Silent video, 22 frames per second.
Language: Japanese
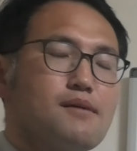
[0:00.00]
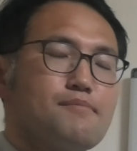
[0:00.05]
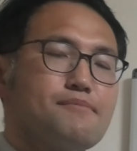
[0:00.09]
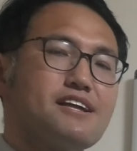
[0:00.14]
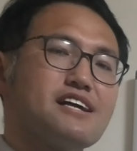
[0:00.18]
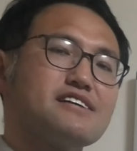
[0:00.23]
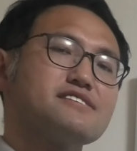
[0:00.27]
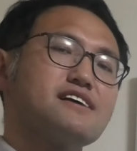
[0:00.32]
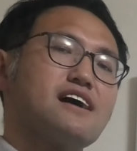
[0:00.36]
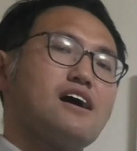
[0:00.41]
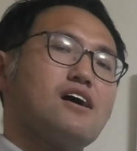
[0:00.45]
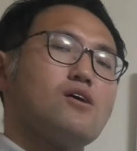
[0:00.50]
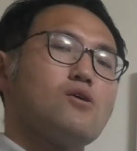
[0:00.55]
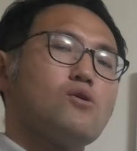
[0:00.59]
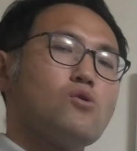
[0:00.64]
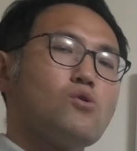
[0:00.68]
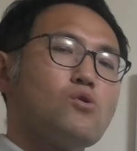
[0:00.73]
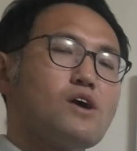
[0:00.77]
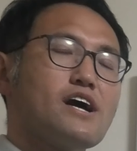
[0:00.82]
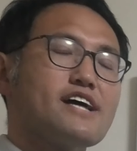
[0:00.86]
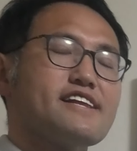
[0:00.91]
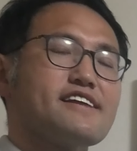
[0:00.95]
皆さん、
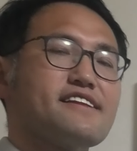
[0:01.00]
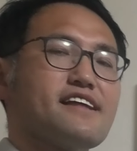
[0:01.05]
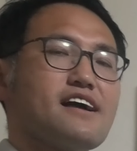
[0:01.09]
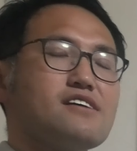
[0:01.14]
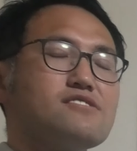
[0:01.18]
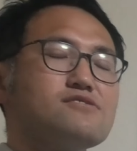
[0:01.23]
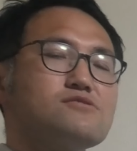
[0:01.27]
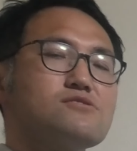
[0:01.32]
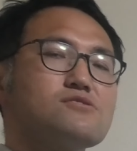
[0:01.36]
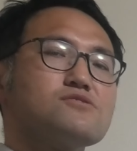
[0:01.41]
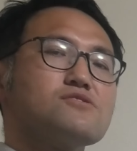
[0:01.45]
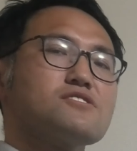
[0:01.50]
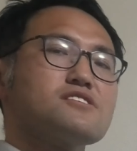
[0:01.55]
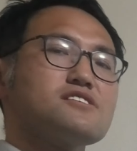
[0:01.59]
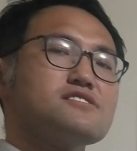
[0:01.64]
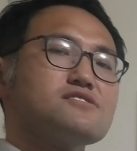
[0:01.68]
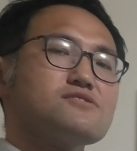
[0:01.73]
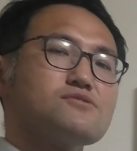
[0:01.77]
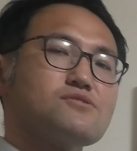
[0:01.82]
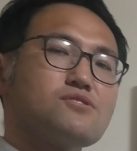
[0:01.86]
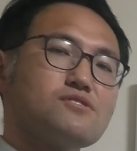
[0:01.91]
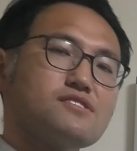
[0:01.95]
大型台風の時
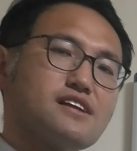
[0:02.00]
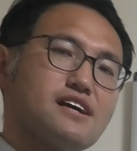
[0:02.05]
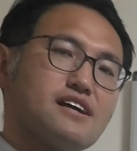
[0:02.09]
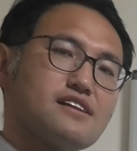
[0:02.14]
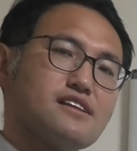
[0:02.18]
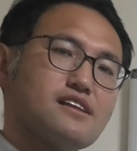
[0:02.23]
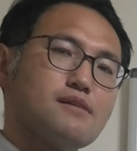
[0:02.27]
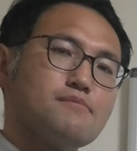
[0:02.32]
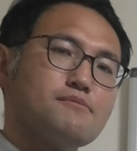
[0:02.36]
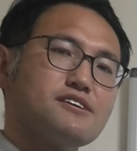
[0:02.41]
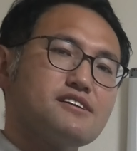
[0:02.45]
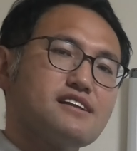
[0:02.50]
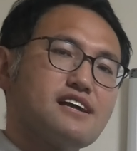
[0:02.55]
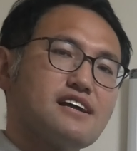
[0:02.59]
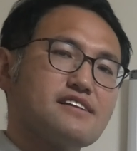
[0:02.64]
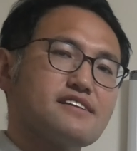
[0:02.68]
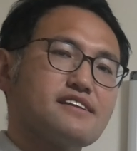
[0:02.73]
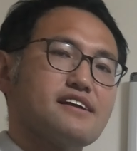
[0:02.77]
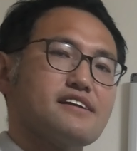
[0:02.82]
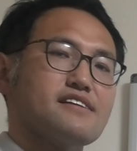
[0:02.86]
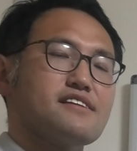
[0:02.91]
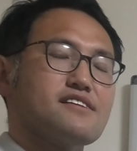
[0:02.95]
に飛んだ波
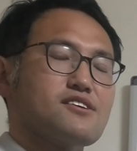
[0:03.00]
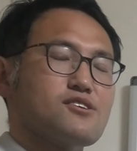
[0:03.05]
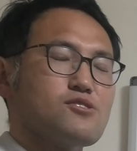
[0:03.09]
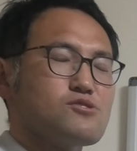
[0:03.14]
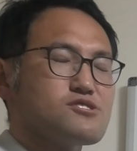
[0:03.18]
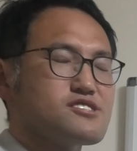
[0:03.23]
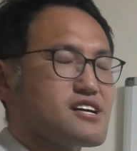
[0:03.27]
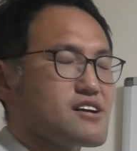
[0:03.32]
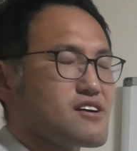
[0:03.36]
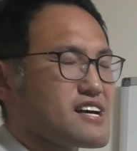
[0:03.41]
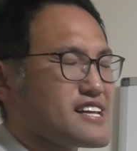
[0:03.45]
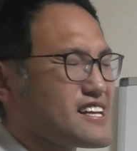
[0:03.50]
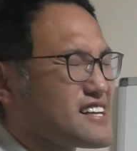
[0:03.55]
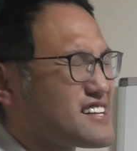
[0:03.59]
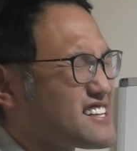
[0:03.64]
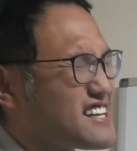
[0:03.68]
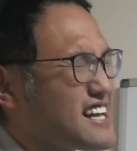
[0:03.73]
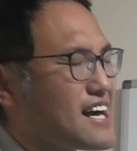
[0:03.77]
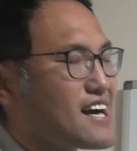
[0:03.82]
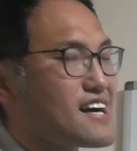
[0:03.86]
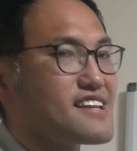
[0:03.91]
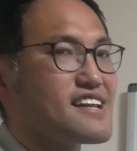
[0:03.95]
板って業者の方
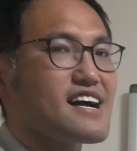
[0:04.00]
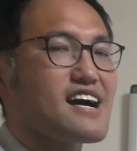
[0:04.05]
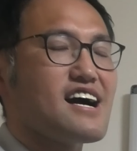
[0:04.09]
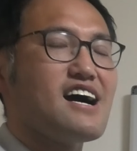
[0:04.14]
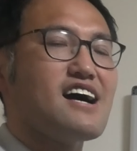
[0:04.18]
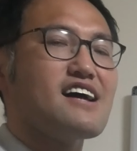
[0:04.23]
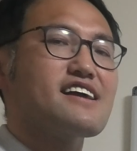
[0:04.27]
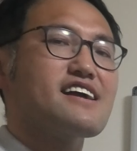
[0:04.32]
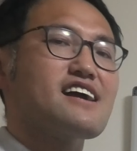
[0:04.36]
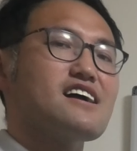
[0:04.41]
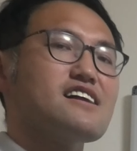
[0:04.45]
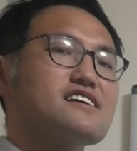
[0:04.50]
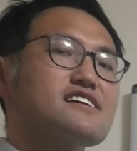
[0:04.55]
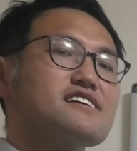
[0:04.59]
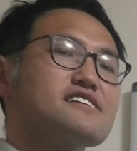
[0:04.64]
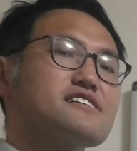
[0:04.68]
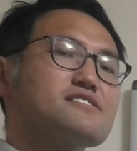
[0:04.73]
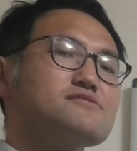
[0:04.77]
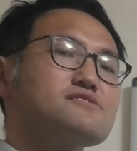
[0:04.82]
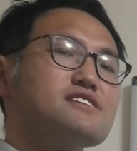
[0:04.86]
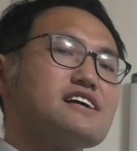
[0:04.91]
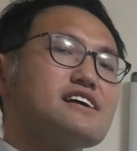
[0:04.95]
なかなか張り替えに来
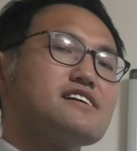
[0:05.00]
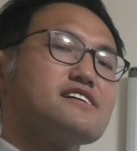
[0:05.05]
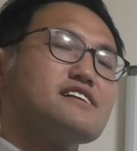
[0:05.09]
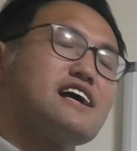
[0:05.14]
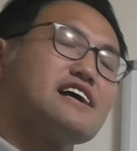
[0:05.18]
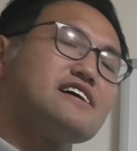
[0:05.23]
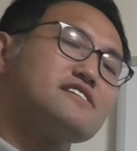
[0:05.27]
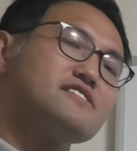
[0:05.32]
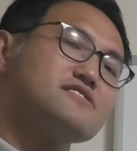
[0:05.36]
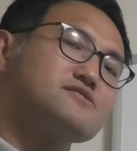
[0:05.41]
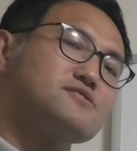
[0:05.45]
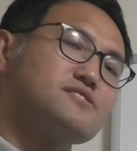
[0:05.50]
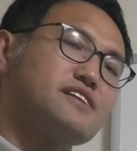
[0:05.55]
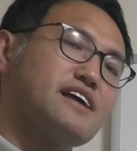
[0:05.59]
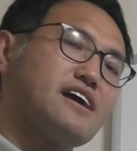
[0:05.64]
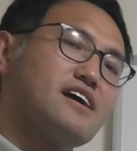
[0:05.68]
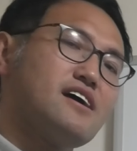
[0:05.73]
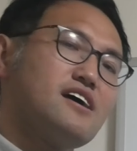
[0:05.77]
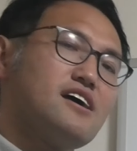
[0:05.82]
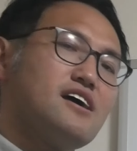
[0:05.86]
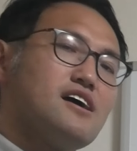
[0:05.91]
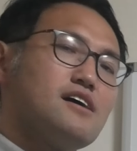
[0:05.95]
てくれないですよ
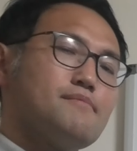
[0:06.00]
ね。